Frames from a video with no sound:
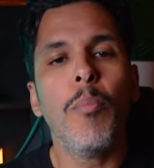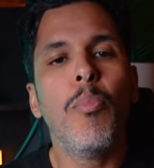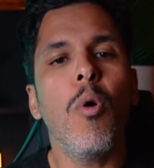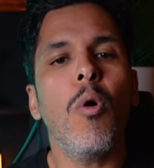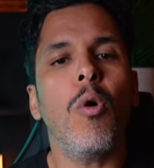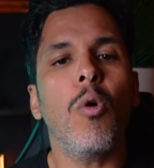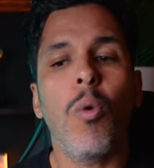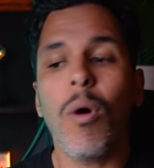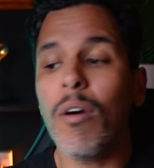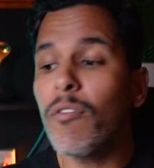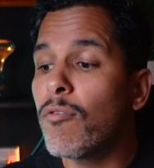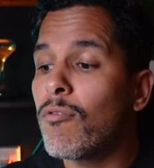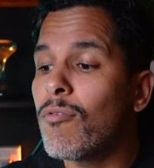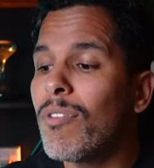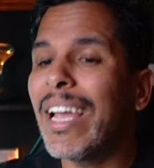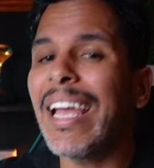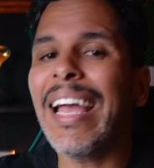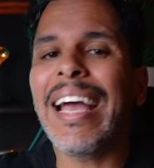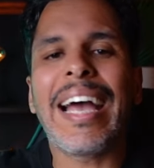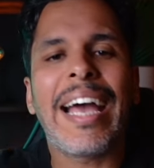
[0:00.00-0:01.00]
pourquoi vous
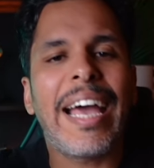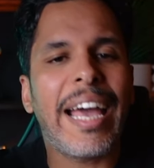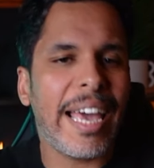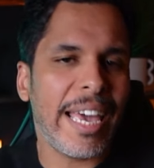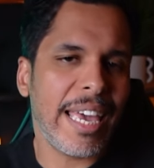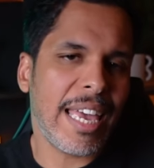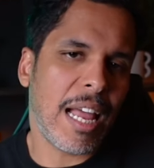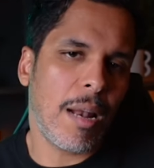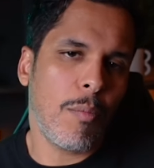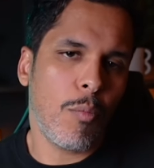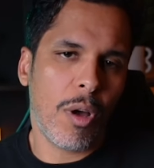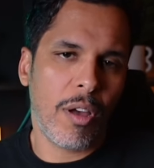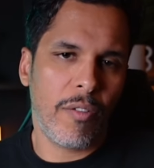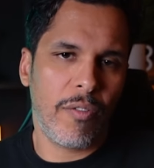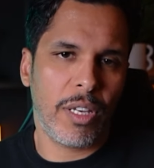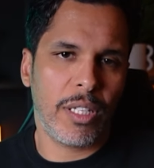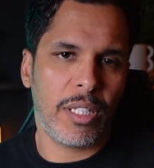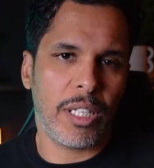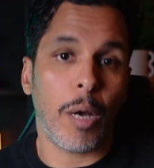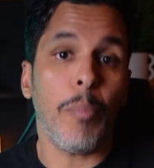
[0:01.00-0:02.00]
voulez réellement
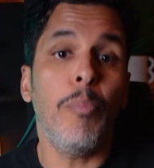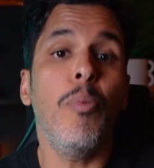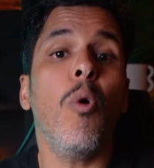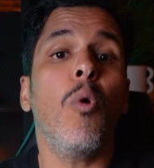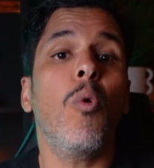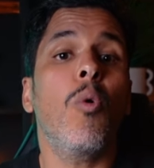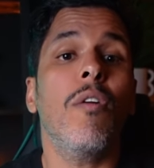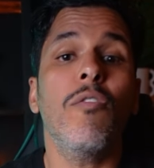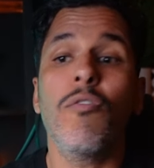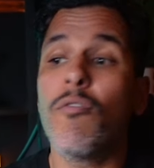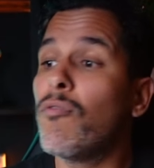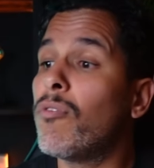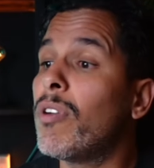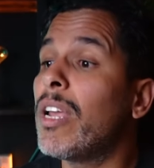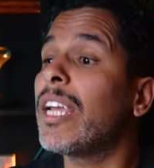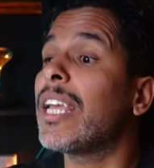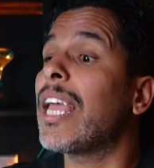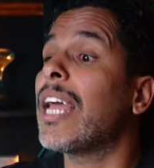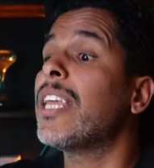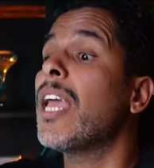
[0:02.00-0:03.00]
investir Pourquoi vous
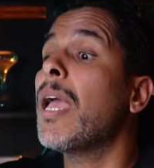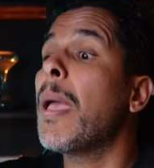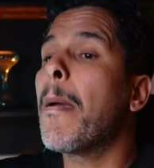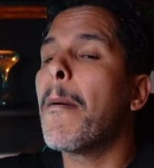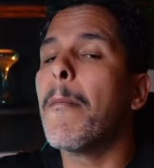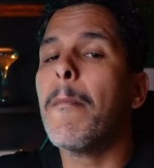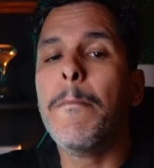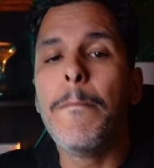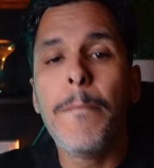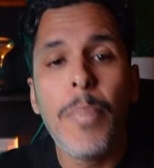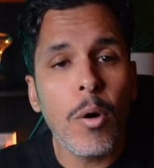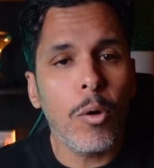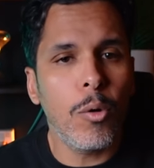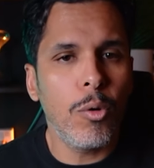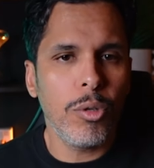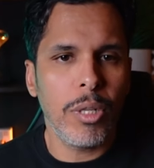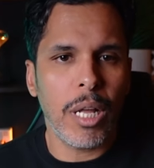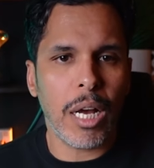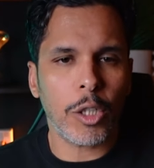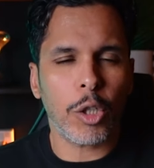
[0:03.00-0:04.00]
voulez gagner
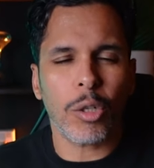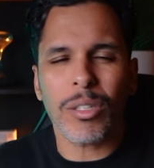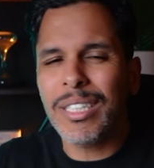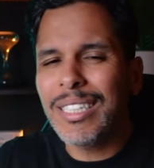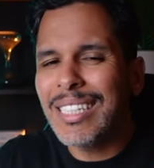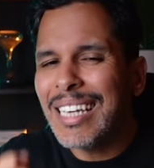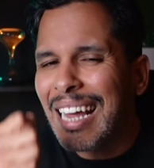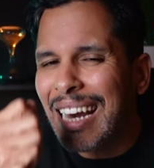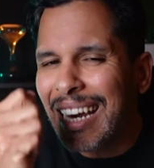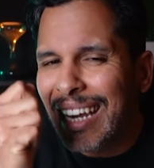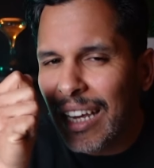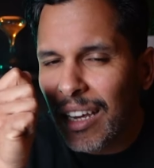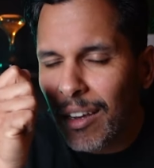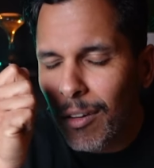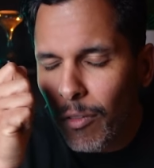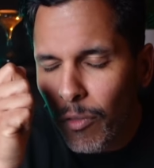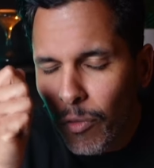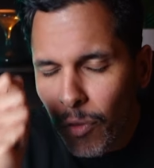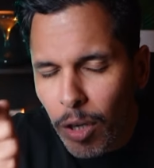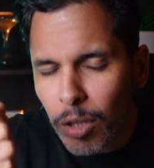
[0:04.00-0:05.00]
beaucoup d'argent Quel est
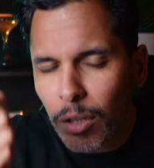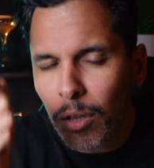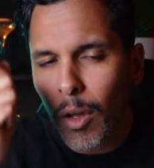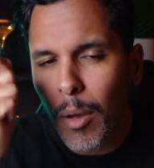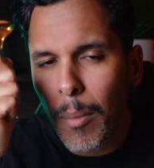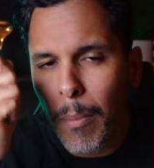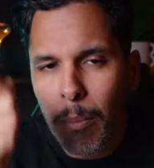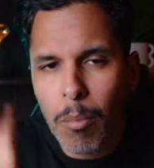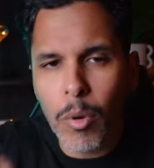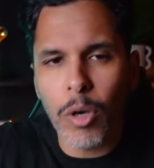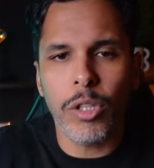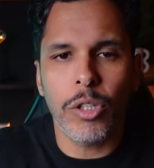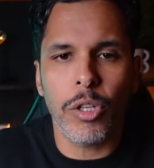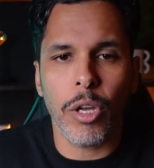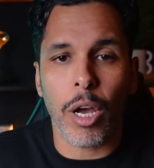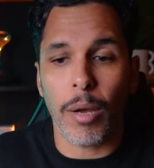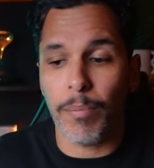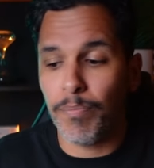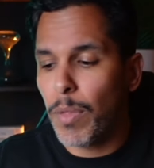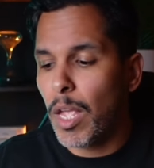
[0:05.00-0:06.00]
votre
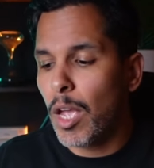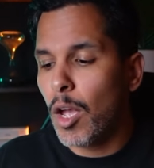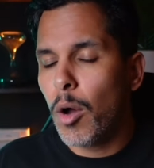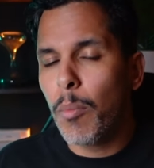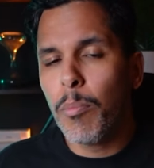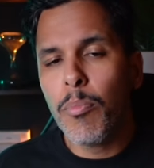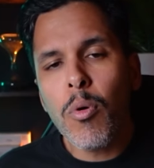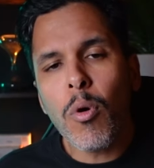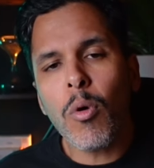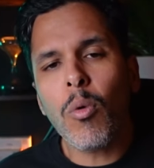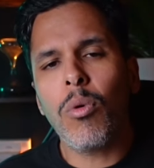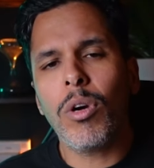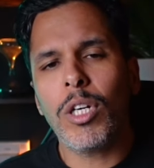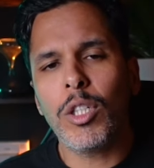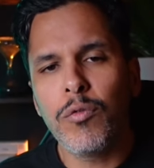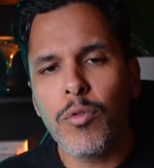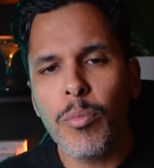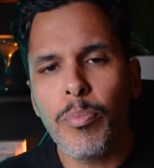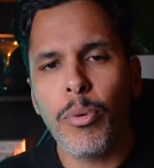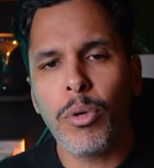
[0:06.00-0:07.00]
moteur pourquoi
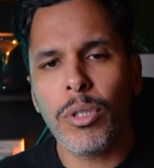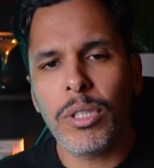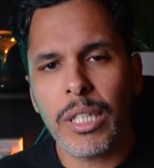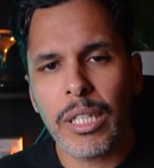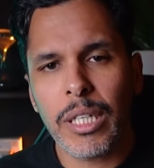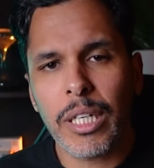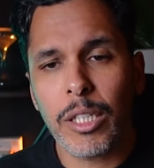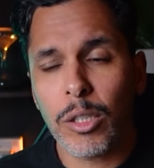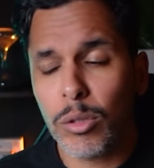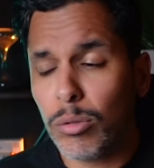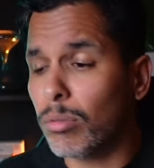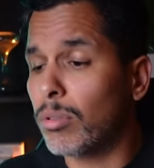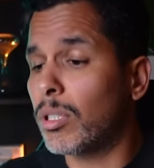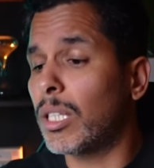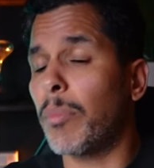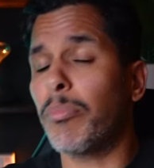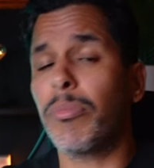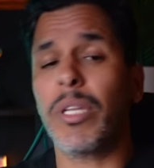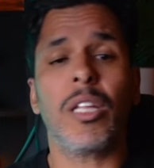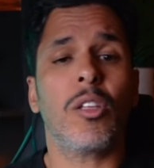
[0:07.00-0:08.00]
je vous pose ces questions
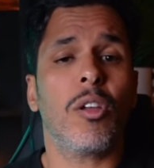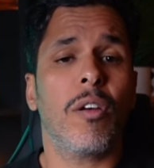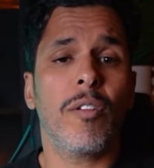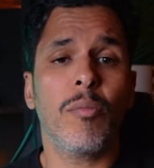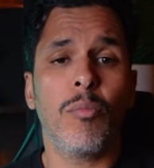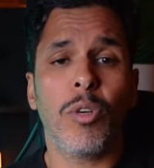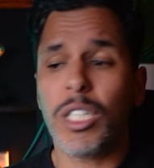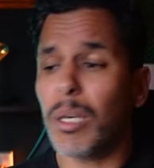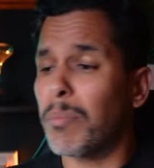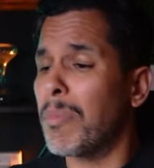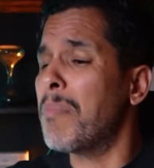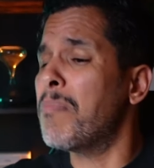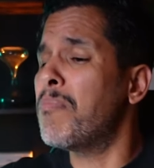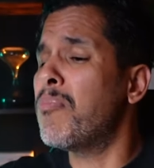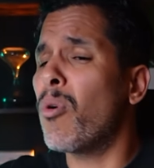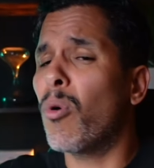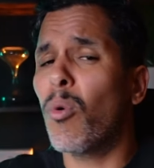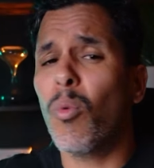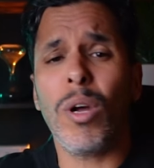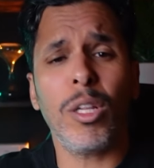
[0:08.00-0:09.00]
as peut-être envie de me dire, mais
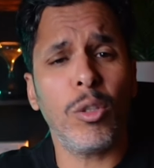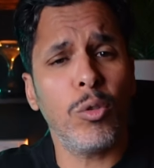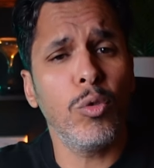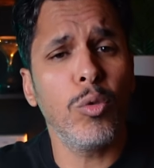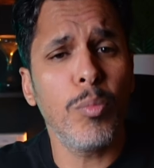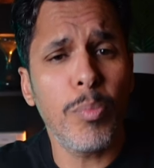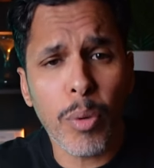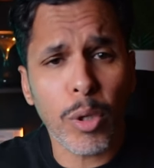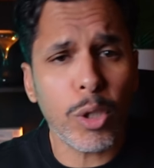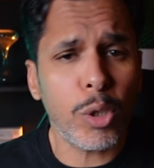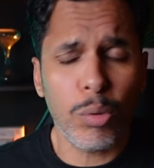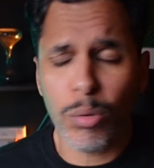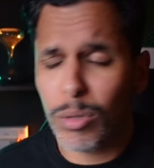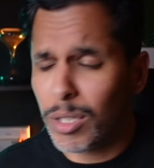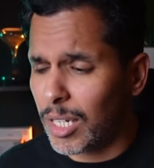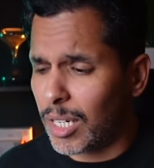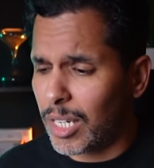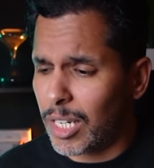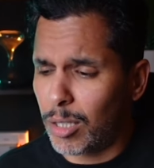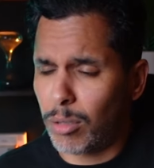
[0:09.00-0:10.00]
pourquoi tu nous poses toutes
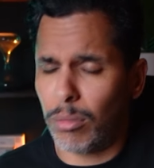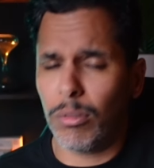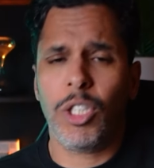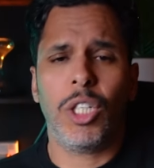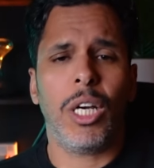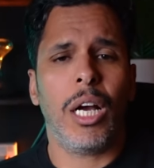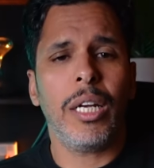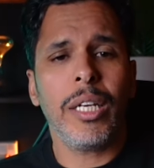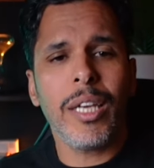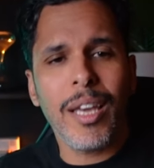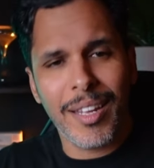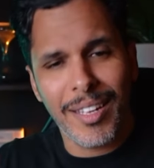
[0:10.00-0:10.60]
ces questions, Charlie